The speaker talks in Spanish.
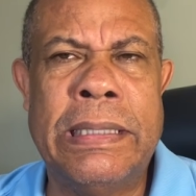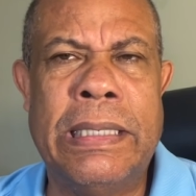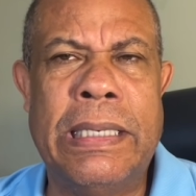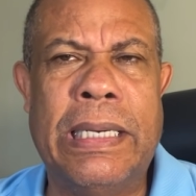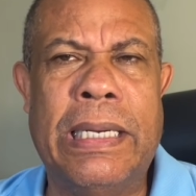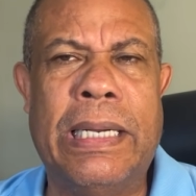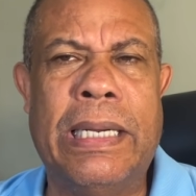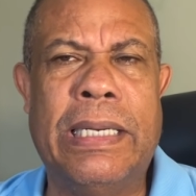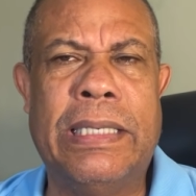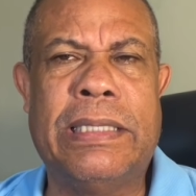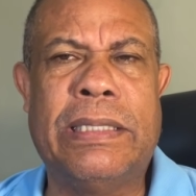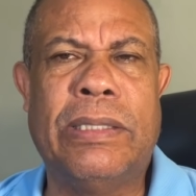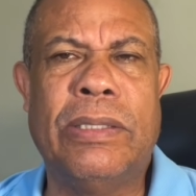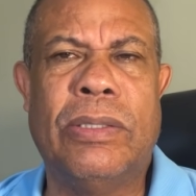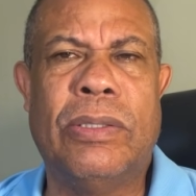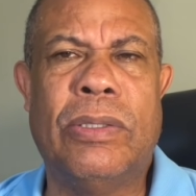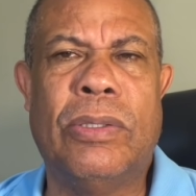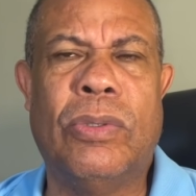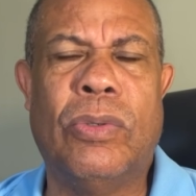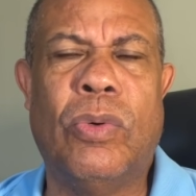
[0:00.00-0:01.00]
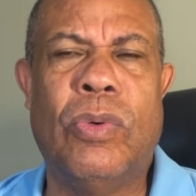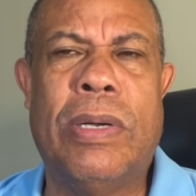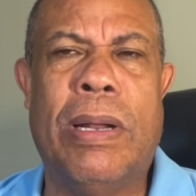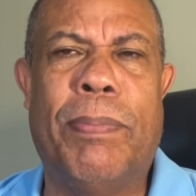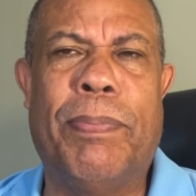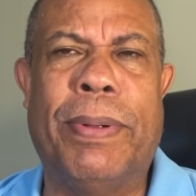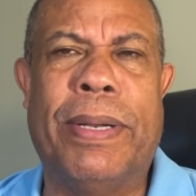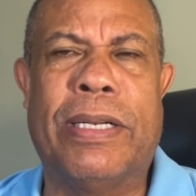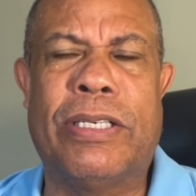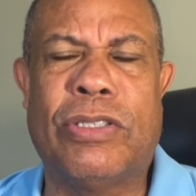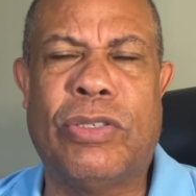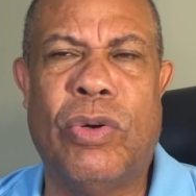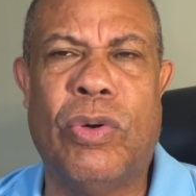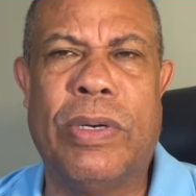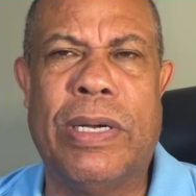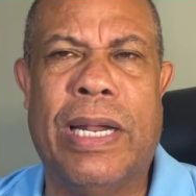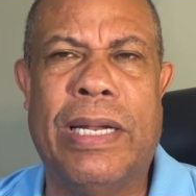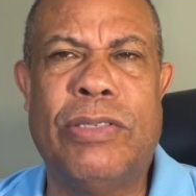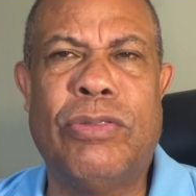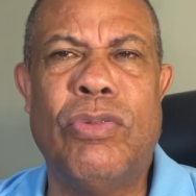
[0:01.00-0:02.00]
Es una
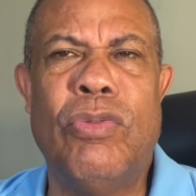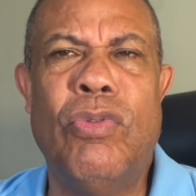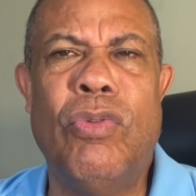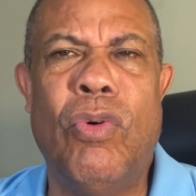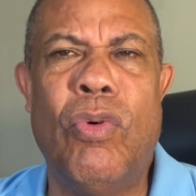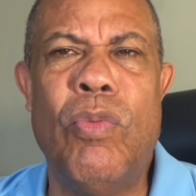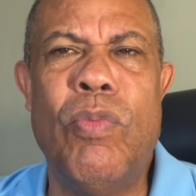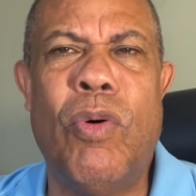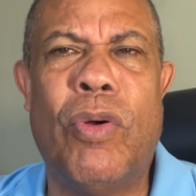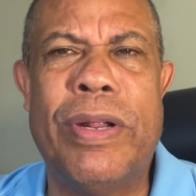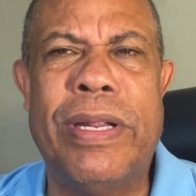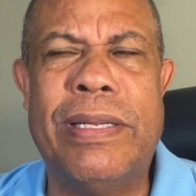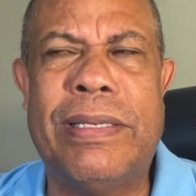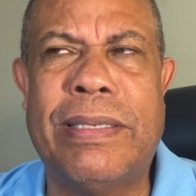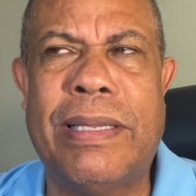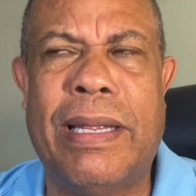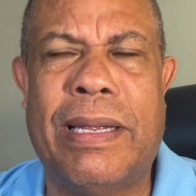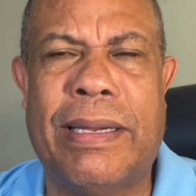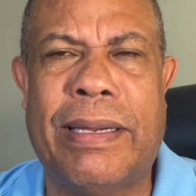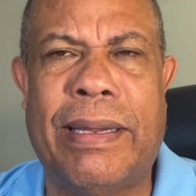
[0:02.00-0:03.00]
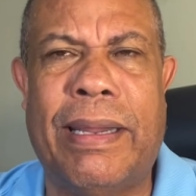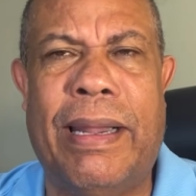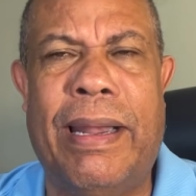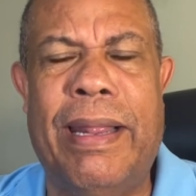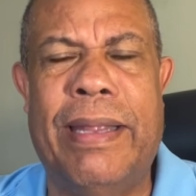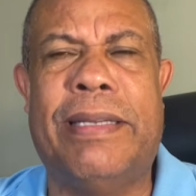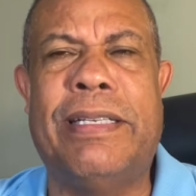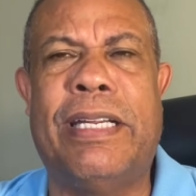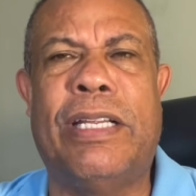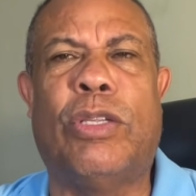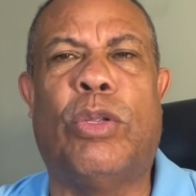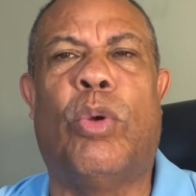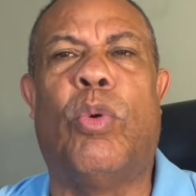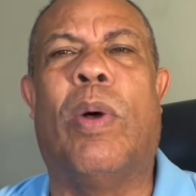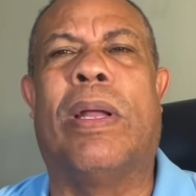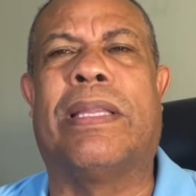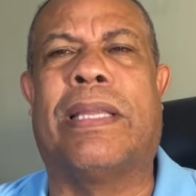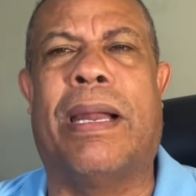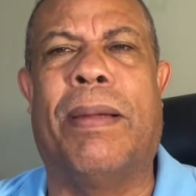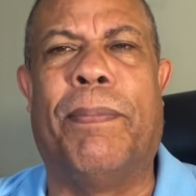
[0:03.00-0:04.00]
persona, es un humorista que el éxito lo
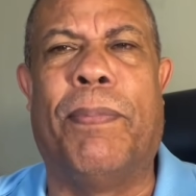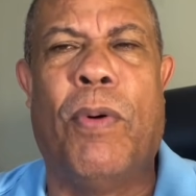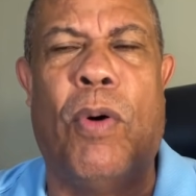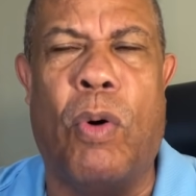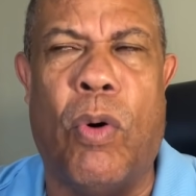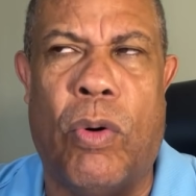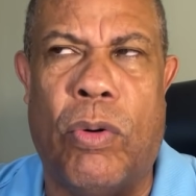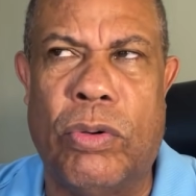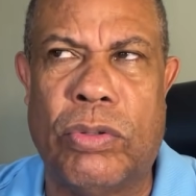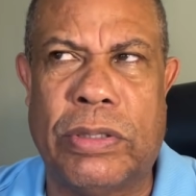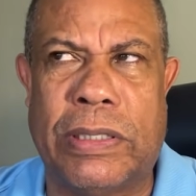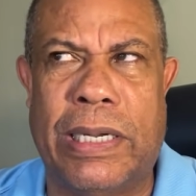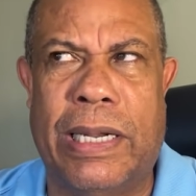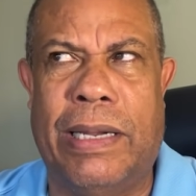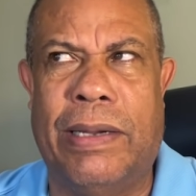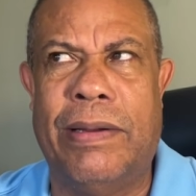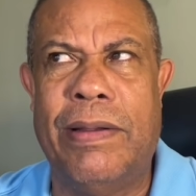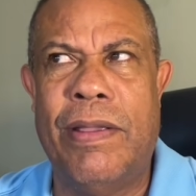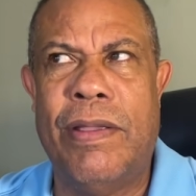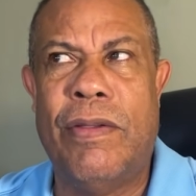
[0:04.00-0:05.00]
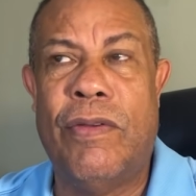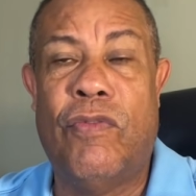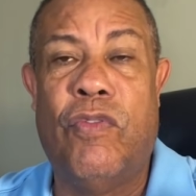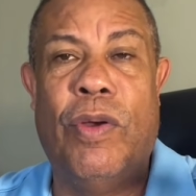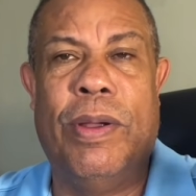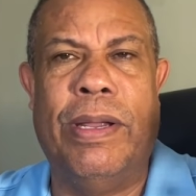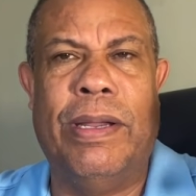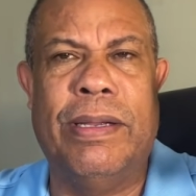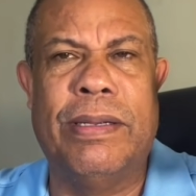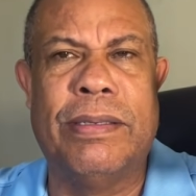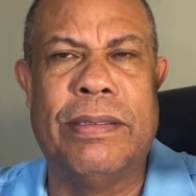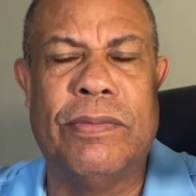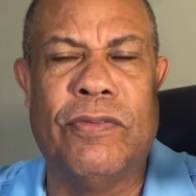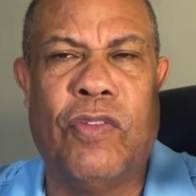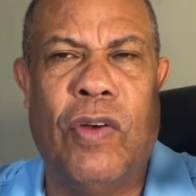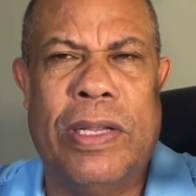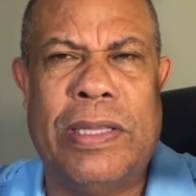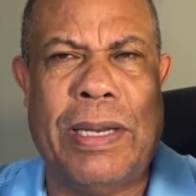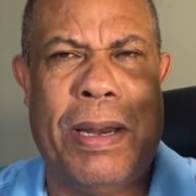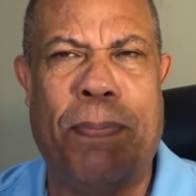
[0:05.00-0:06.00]
atrapó, o sea, fue,
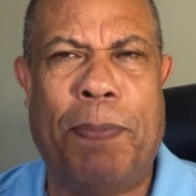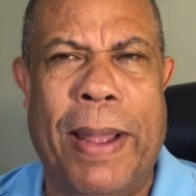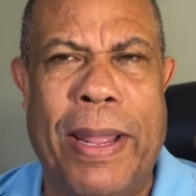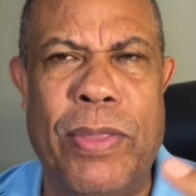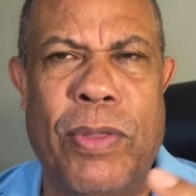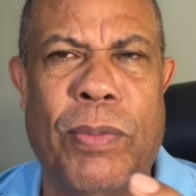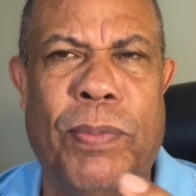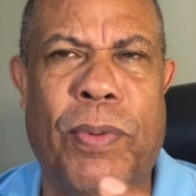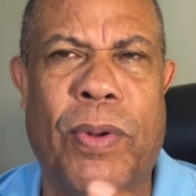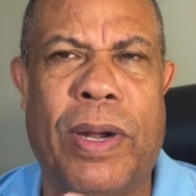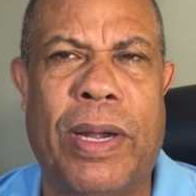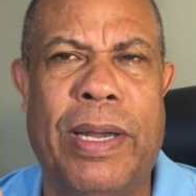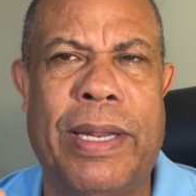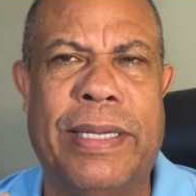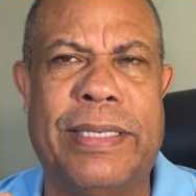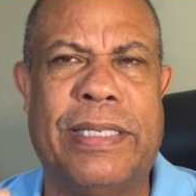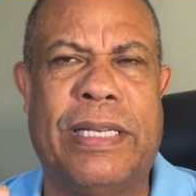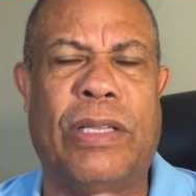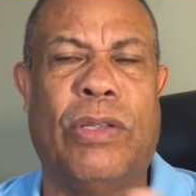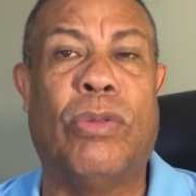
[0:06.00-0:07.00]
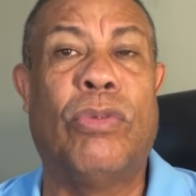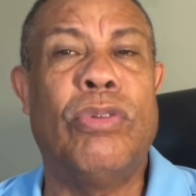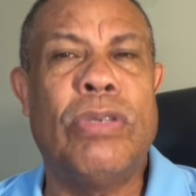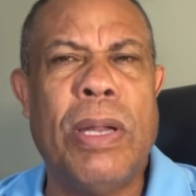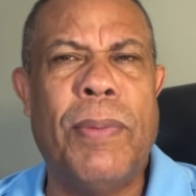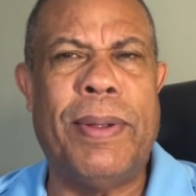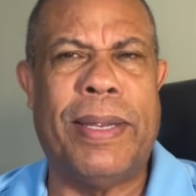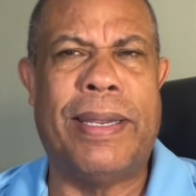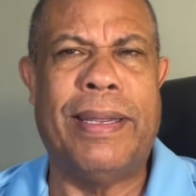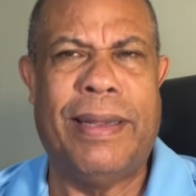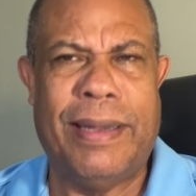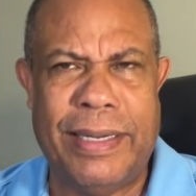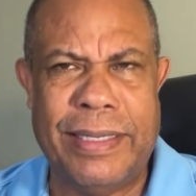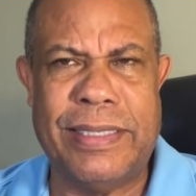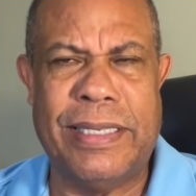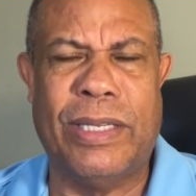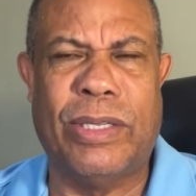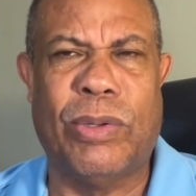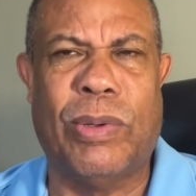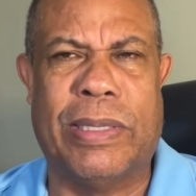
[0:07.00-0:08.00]
fue atrapado por el éxito. Tú sabes que el
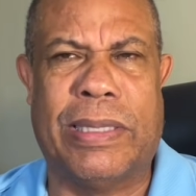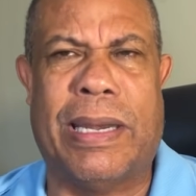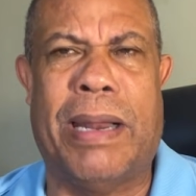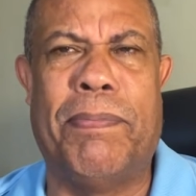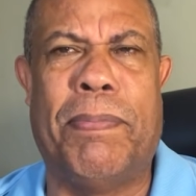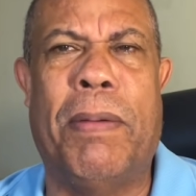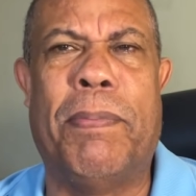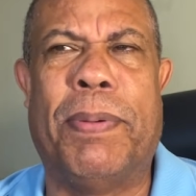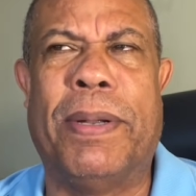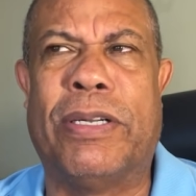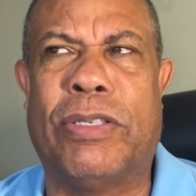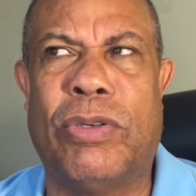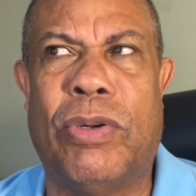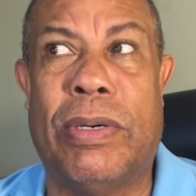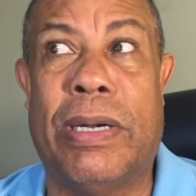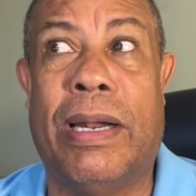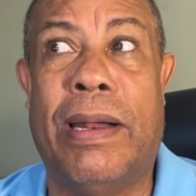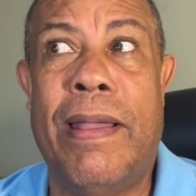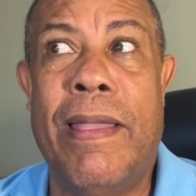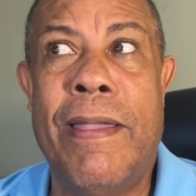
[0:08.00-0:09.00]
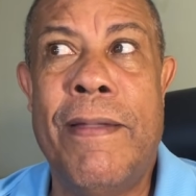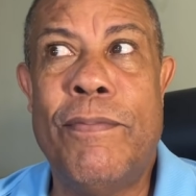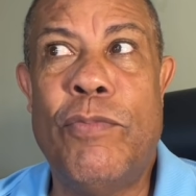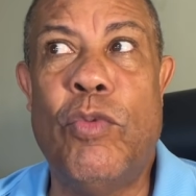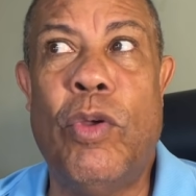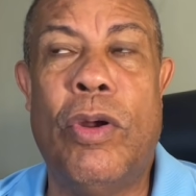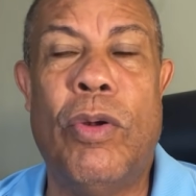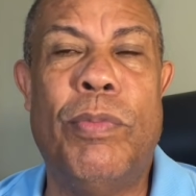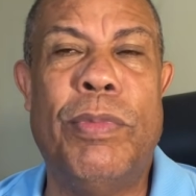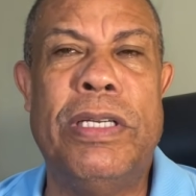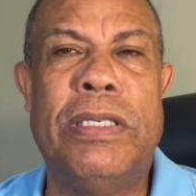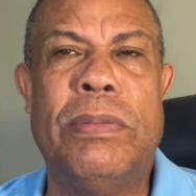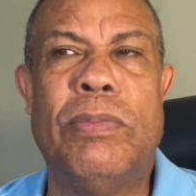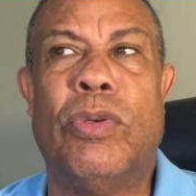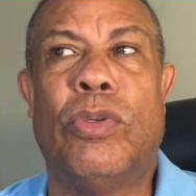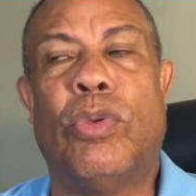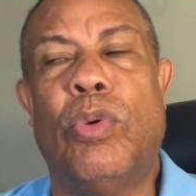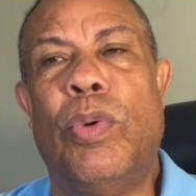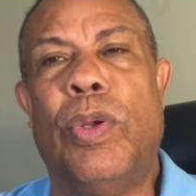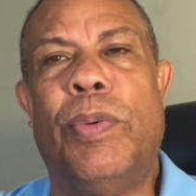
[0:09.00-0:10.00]
éxito atrapa a personas, no es lo
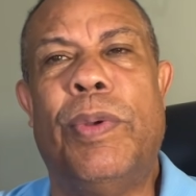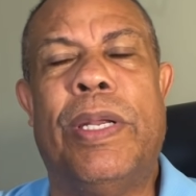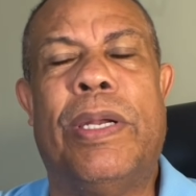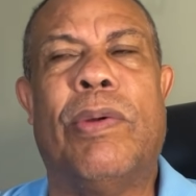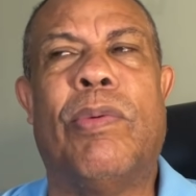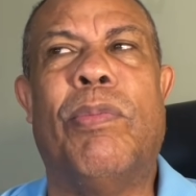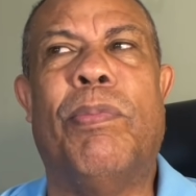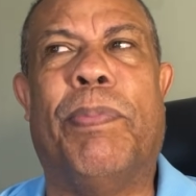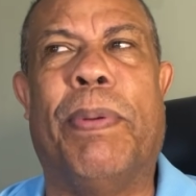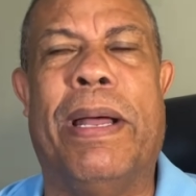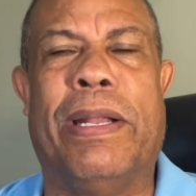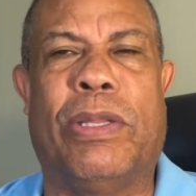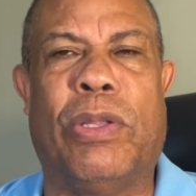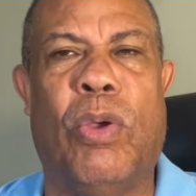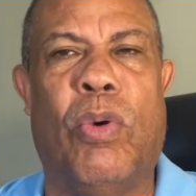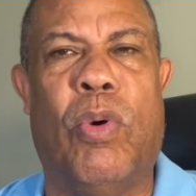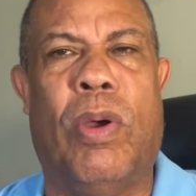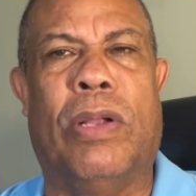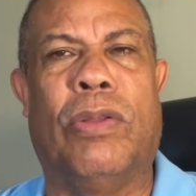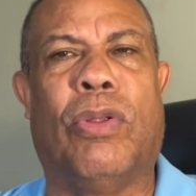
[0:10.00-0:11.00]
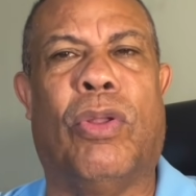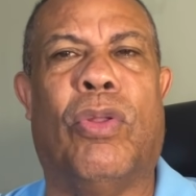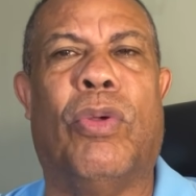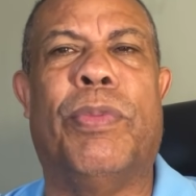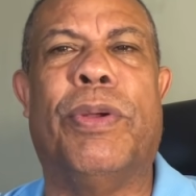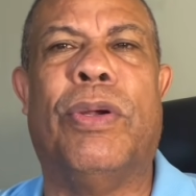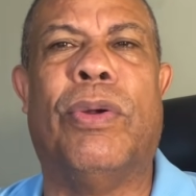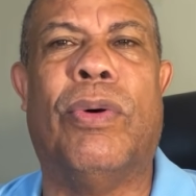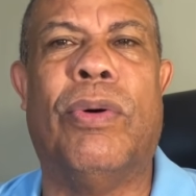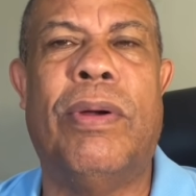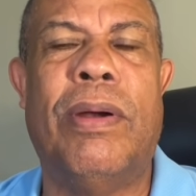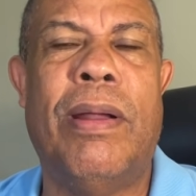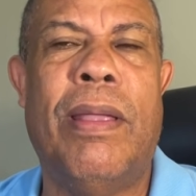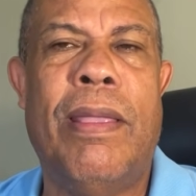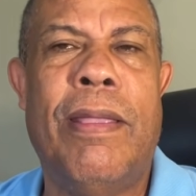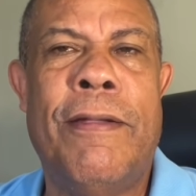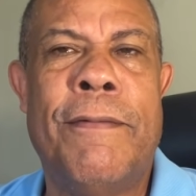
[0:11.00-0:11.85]
mismo tú vivir en un patio jugando dominó